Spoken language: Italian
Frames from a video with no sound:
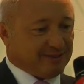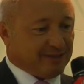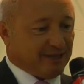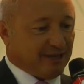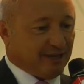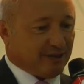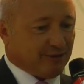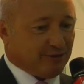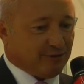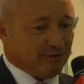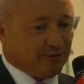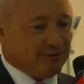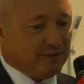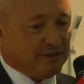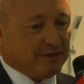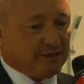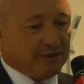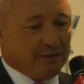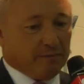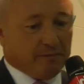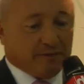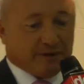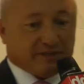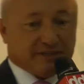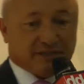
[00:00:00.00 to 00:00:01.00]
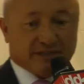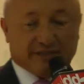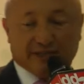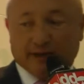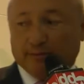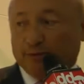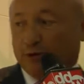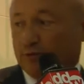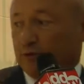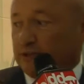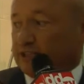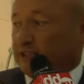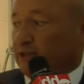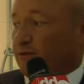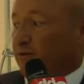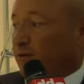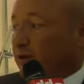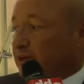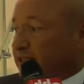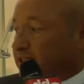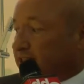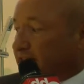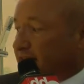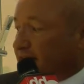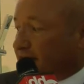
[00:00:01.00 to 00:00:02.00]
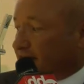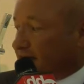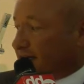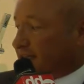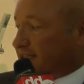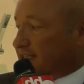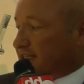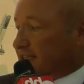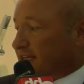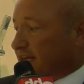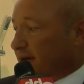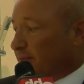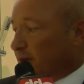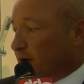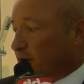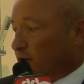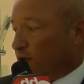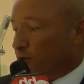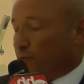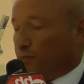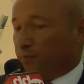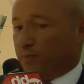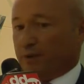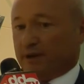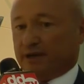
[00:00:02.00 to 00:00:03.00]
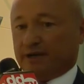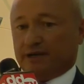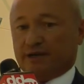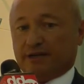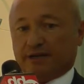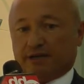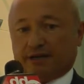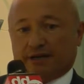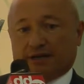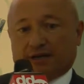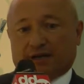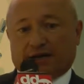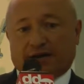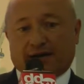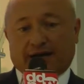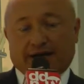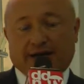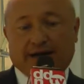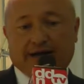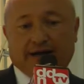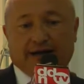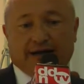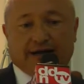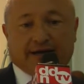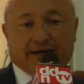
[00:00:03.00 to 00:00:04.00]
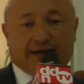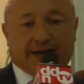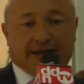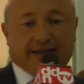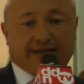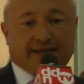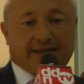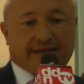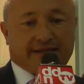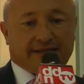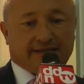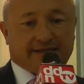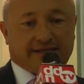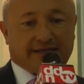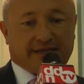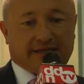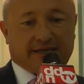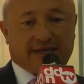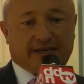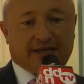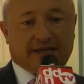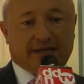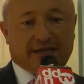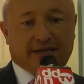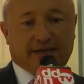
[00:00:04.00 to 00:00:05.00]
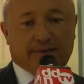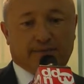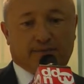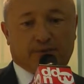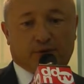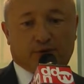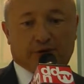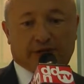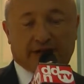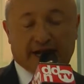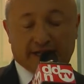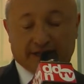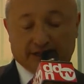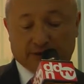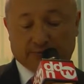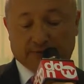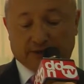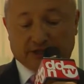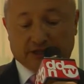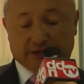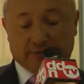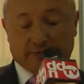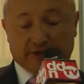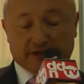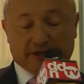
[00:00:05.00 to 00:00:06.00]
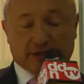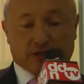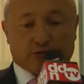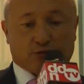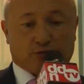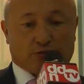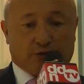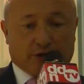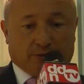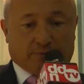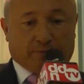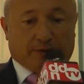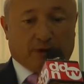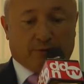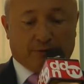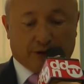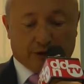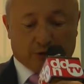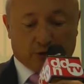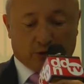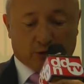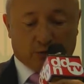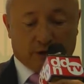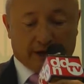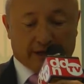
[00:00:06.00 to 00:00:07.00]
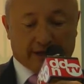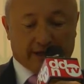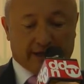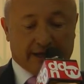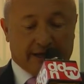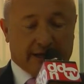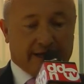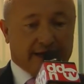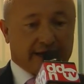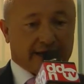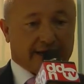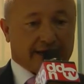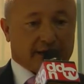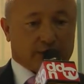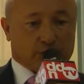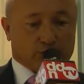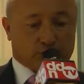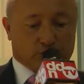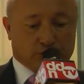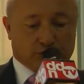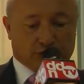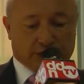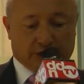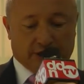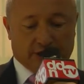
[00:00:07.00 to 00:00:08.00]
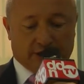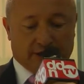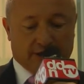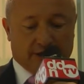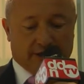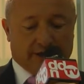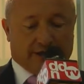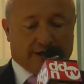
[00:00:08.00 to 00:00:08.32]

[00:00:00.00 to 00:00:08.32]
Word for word: Certo, presentiamo questa nuova serie che si chiama Loop, ha caratteristiche importanti specialmente su, per quanto riguarda la cartuccia